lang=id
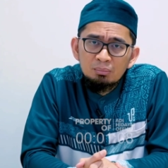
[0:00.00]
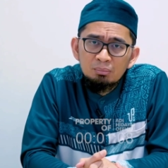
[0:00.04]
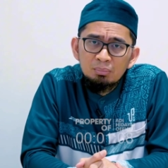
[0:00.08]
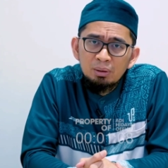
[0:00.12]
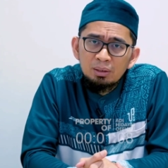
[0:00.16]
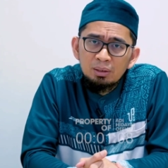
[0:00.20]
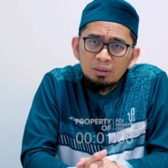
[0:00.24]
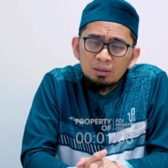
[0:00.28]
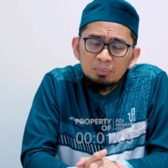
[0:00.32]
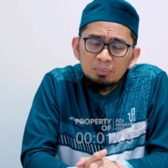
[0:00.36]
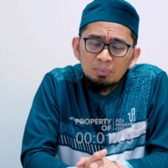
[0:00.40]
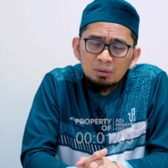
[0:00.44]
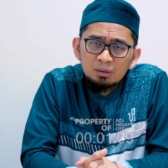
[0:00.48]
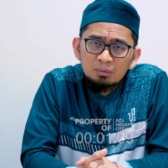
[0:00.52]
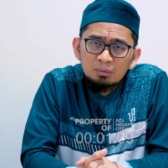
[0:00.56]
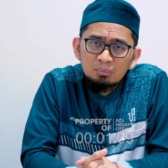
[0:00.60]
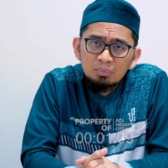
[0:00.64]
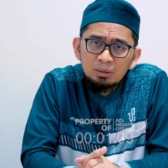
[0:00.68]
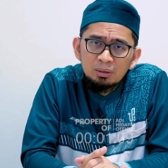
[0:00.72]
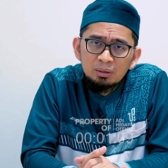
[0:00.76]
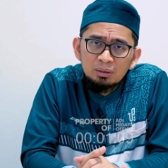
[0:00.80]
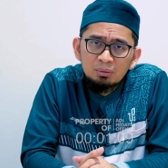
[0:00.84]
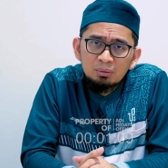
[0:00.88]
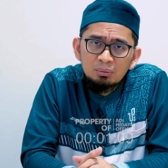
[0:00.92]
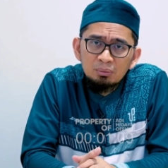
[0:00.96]
baik kepada
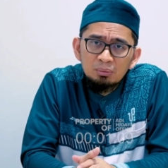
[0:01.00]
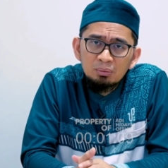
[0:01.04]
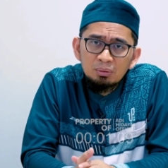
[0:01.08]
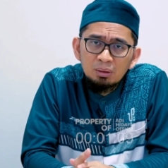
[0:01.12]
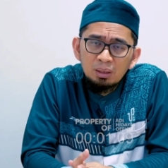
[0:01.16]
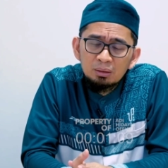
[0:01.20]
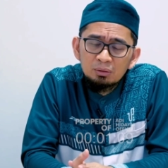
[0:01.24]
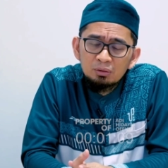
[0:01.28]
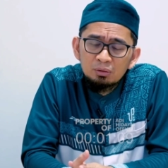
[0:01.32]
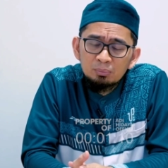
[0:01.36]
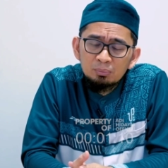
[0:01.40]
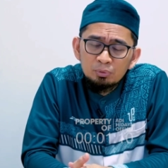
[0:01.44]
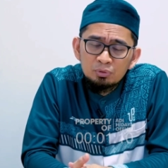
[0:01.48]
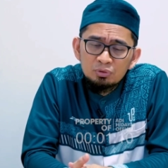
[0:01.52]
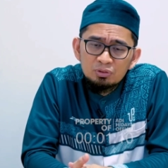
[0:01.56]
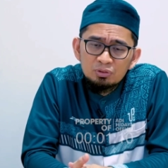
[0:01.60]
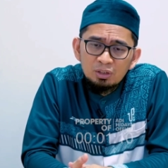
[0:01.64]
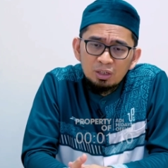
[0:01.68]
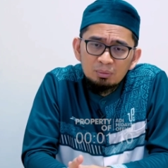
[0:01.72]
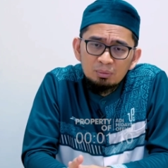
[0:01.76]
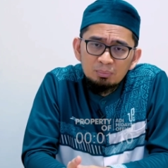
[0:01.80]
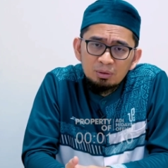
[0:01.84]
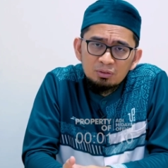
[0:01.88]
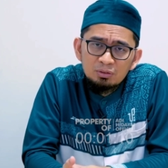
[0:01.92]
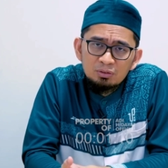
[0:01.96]
beliau ataupun
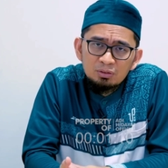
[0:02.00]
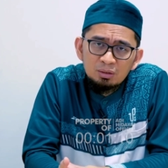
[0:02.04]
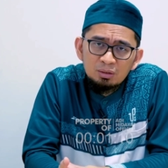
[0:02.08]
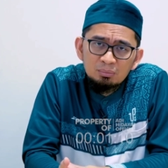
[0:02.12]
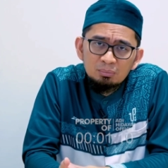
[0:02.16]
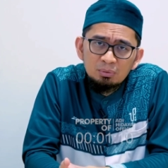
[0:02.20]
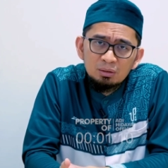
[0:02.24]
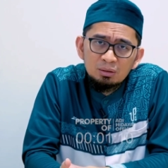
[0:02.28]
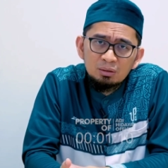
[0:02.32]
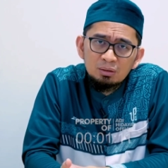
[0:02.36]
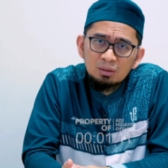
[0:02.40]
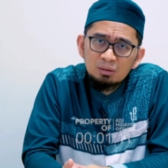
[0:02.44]
sahabat-sahabat